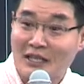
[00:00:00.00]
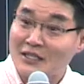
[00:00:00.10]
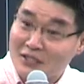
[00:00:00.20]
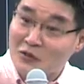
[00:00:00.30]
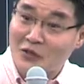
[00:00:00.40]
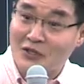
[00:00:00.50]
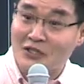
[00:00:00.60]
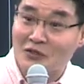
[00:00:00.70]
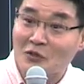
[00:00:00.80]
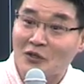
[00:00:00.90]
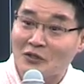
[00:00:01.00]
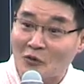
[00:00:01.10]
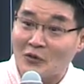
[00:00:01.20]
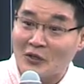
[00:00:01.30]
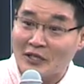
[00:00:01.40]
당시 소련이자 소련을
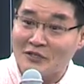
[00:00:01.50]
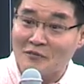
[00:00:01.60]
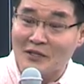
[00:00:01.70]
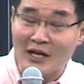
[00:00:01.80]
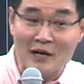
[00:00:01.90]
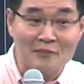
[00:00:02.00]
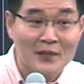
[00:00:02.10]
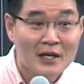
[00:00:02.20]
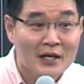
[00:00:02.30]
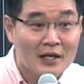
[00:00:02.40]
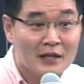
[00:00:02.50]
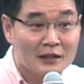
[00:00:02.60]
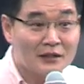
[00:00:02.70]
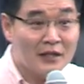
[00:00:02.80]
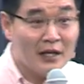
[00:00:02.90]
공격을 했습니다.
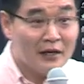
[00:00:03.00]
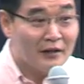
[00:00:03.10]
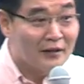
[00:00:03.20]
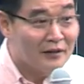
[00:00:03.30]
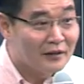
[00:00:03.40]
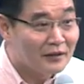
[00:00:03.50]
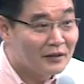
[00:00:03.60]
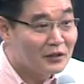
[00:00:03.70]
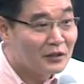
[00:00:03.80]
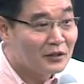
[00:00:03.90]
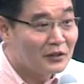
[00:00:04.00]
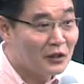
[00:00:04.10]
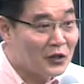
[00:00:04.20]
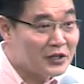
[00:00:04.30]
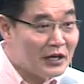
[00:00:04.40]
그때
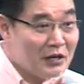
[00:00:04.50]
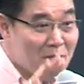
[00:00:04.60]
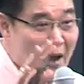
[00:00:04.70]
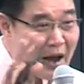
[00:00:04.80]
러시아의